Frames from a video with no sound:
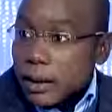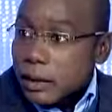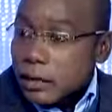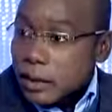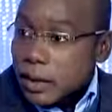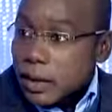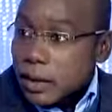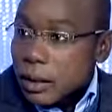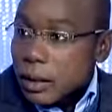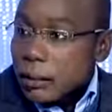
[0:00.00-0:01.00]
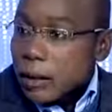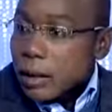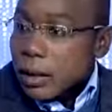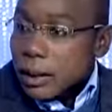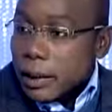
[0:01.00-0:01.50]
et de la défense des États.
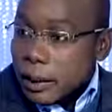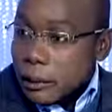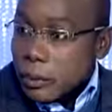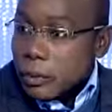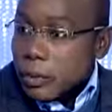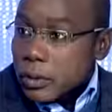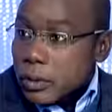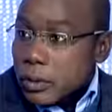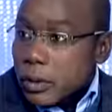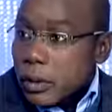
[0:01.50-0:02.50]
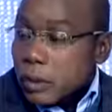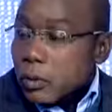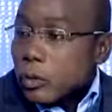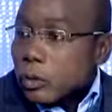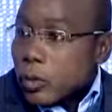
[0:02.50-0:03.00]
La réponse
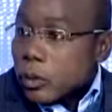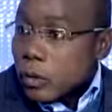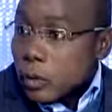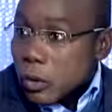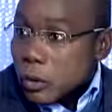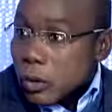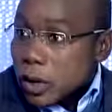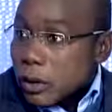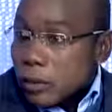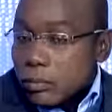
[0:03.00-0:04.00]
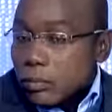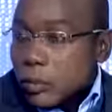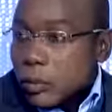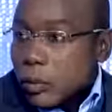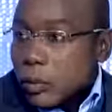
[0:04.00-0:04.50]
ne peut être que coordonnée.
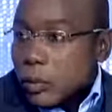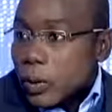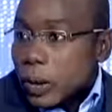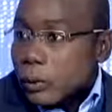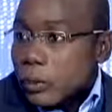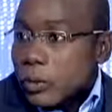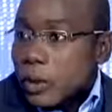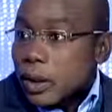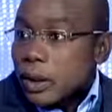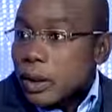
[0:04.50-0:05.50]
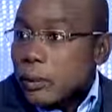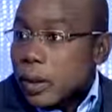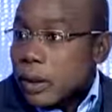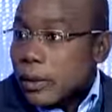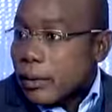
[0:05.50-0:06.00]
Euh, la réponse ne réside
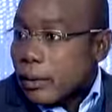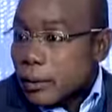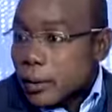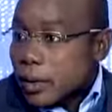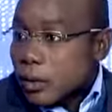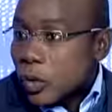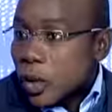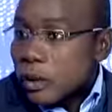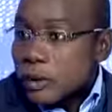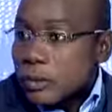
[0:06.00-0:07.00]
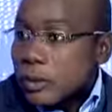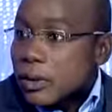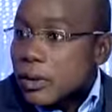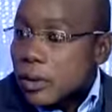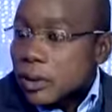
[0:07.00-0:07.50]
pas en Côte d'Ivoire, ni en France, ni aux